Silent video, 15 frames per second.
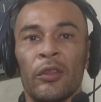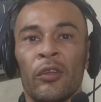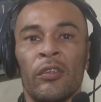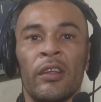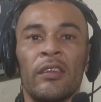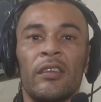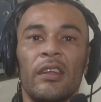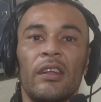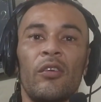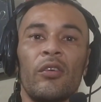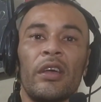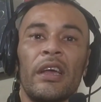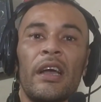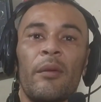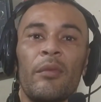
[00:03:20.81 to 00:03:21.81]
Entonces
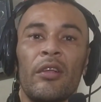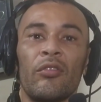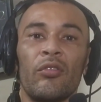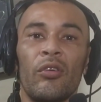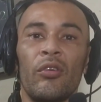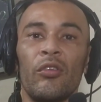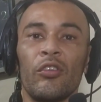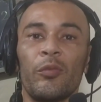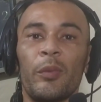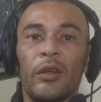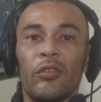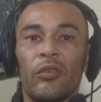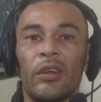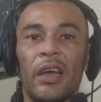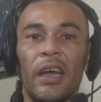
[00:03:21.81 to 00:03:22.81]
lo que cambian son los
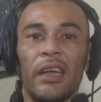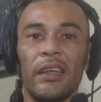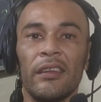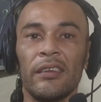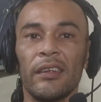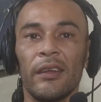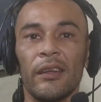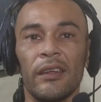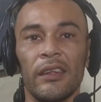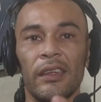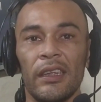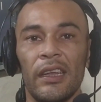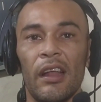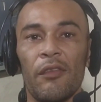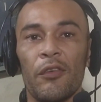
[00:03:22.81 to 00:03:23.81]
personajes
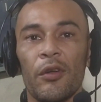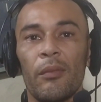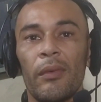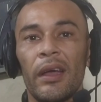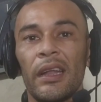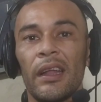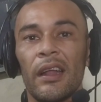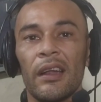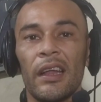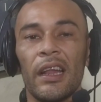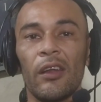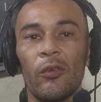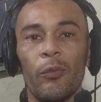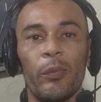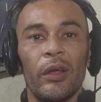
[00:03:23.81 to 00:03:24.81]
y la forma de
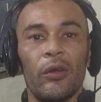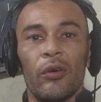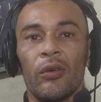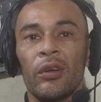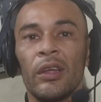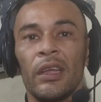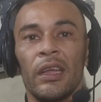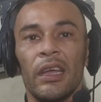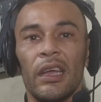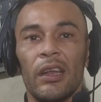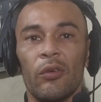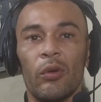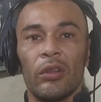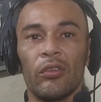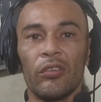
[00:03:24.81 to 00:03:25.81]
narrarlo, pero
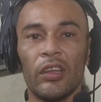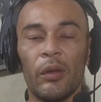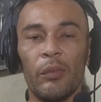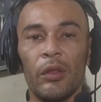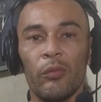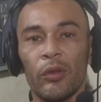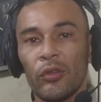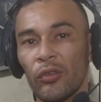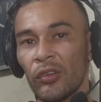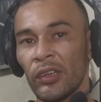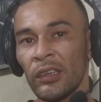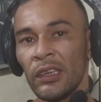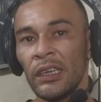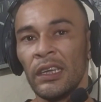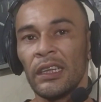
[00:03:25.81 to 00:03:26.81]
el cuento es el mismo.
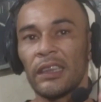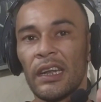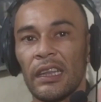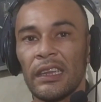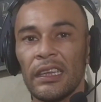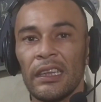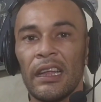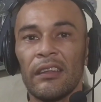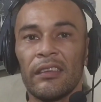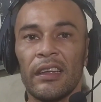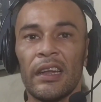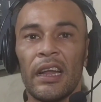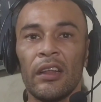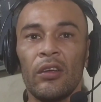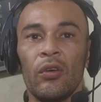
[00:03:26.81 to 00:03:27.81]
Entonces traten de
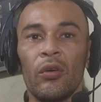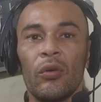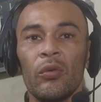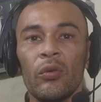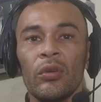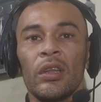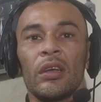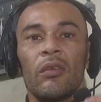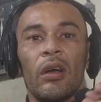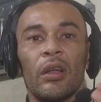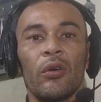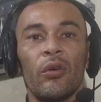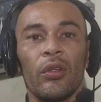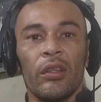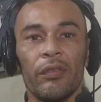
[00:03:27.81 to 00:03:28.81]
hacer algo único,
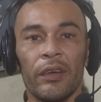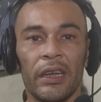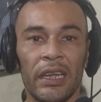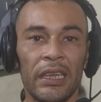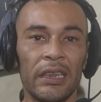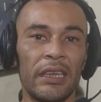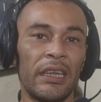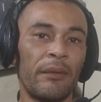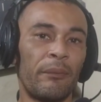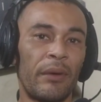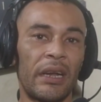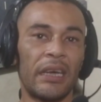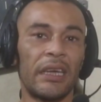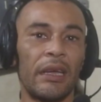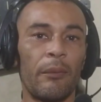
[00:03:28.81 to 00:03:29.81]
algo diferente
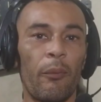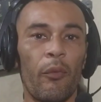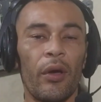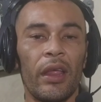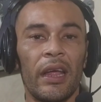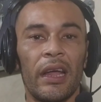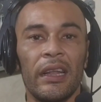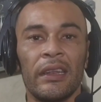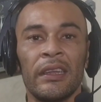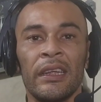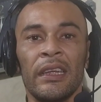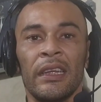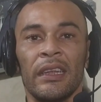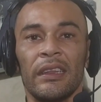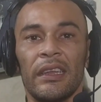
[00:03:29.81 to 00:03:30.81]
para que puedan
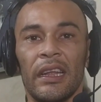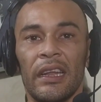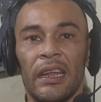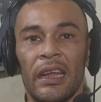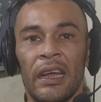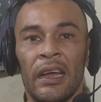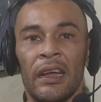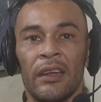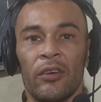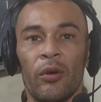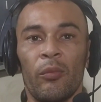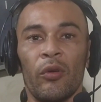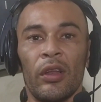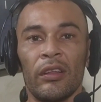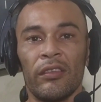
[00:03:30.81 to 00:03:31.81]
tener,
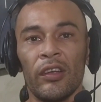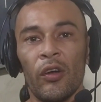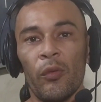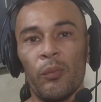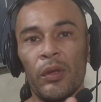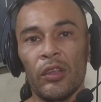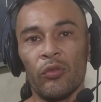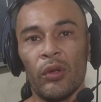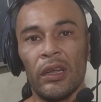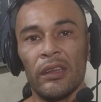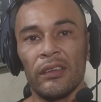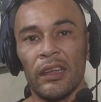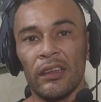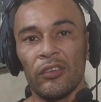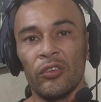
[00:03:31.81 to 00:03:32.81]
como les digo,
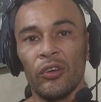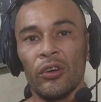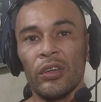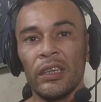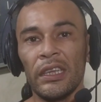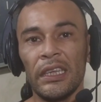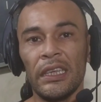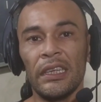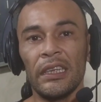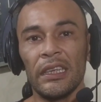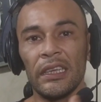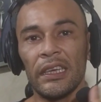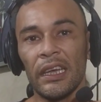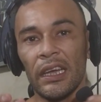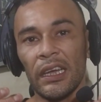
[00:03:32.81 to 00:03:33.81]
visualización
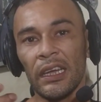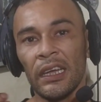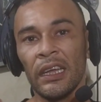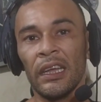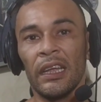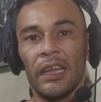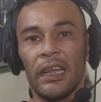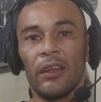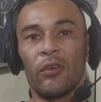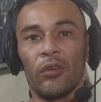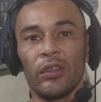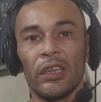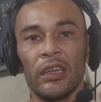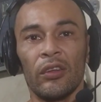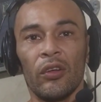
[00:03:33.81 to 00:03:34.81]
y que el
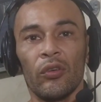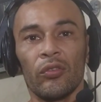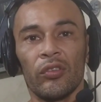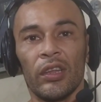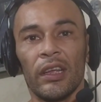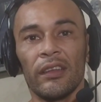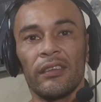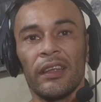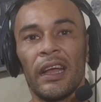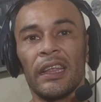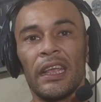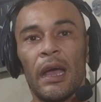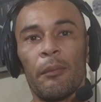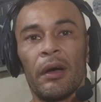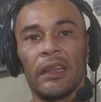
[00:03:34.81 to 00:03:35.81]
contenido de ustedes sea
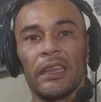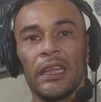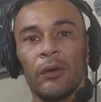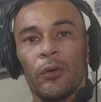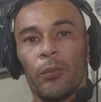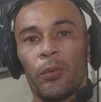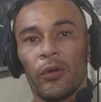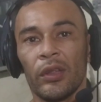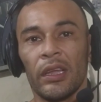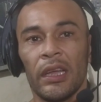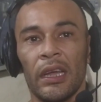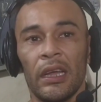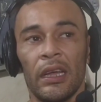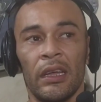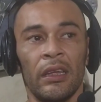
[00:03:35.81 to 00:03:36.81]
llamativo
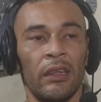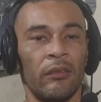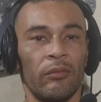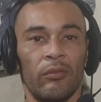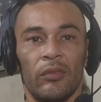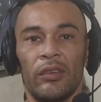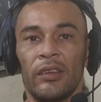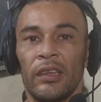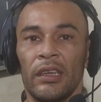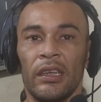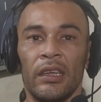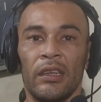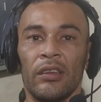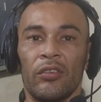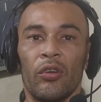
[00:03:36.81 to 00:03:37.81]
porque
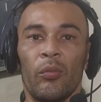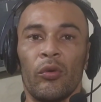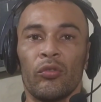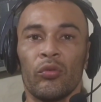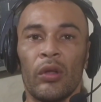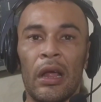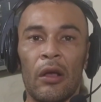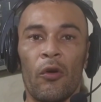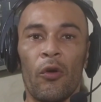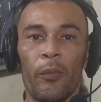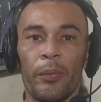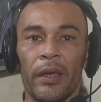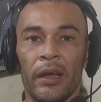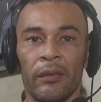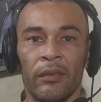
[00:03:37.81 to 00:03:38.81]
si somos una
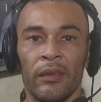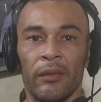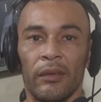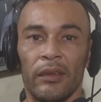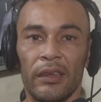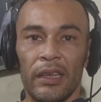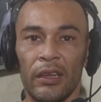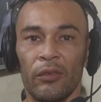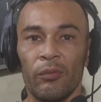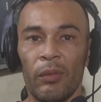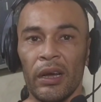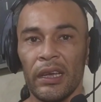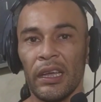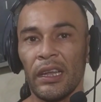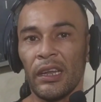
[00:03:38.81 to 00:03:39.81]
copia, ¿quién
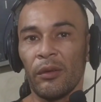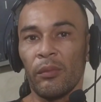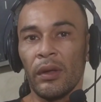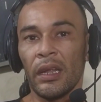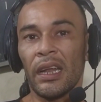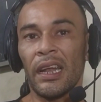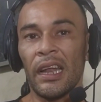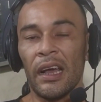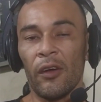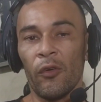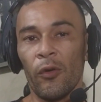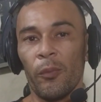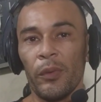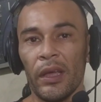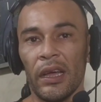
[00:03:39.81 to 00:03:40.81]
va a querer ver a la
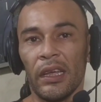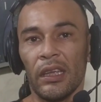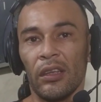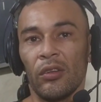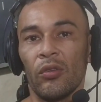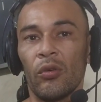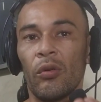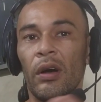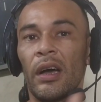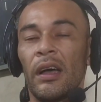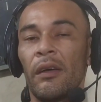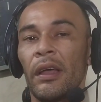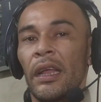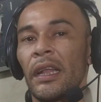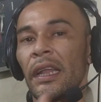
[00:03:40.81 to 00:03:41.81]
copia y no va
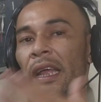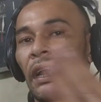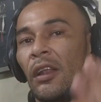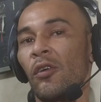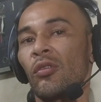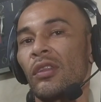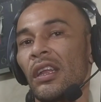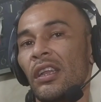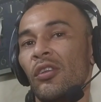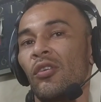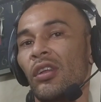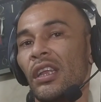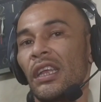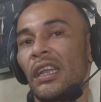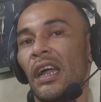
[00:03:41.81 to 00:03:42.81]
a ver el
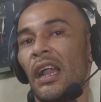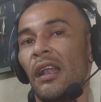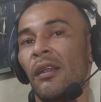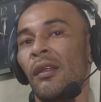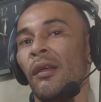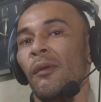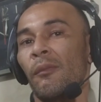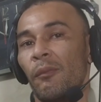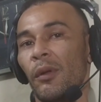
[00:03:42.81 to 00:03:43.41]
contenido original?